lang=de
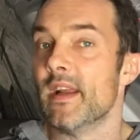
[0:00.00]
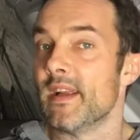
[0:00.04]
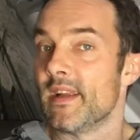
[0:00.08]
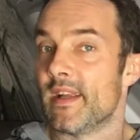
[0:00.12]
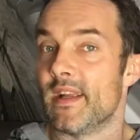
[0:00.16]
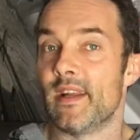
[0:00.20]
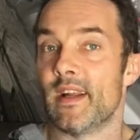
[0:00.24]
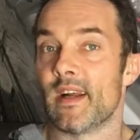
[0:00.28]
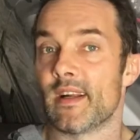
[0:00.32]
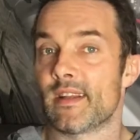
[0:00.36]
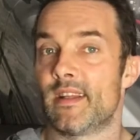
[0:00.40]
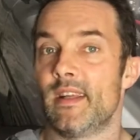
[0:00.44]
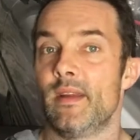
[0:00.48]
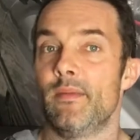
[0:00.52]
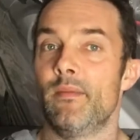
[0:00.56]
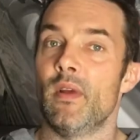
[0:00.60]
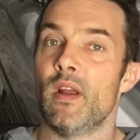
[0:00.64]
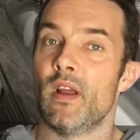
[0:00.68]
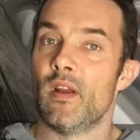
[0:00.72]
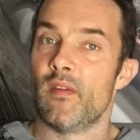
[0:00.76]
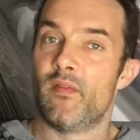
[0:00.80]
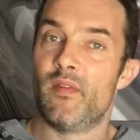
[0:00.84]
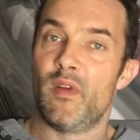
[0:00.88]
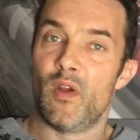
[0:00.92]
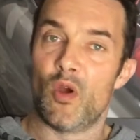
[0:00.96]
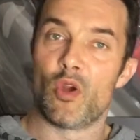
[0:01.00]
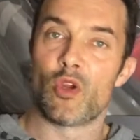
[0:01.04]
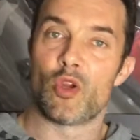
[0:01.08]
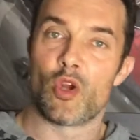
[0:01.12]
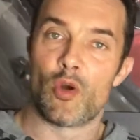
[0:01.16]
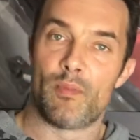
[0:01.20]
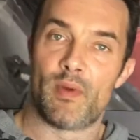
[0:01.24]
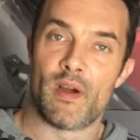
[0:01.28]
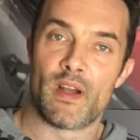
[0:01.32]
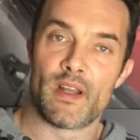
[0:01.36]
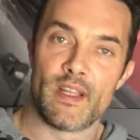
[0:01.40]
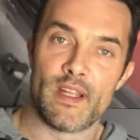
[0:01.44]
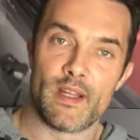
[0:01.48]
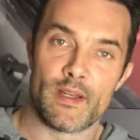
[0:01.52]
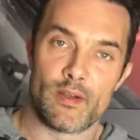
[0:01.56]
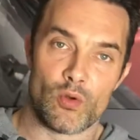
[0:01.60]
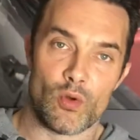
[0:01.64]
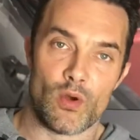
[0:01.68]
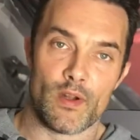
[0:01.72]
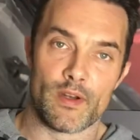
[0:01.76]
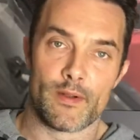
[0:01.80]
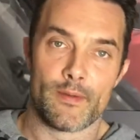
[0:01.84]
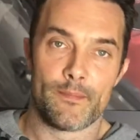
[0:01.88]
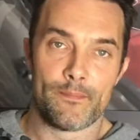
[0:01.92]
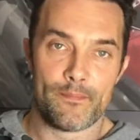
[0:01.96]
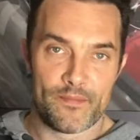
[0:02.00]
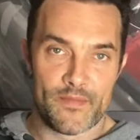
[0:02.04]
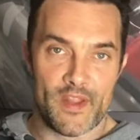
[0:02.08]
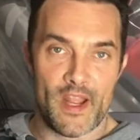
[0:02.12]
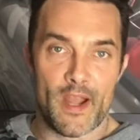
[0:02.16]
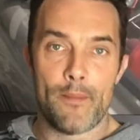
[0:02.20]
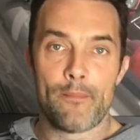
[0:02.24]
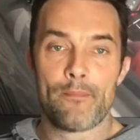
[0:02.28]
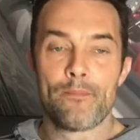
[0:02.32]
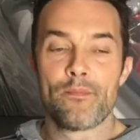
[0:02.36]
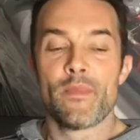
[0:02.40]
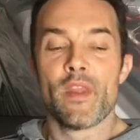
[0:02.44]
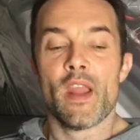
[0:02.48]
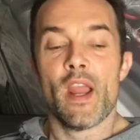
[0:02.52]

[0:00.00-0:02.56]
Je nachdem, wer euch operiert dort. Ja?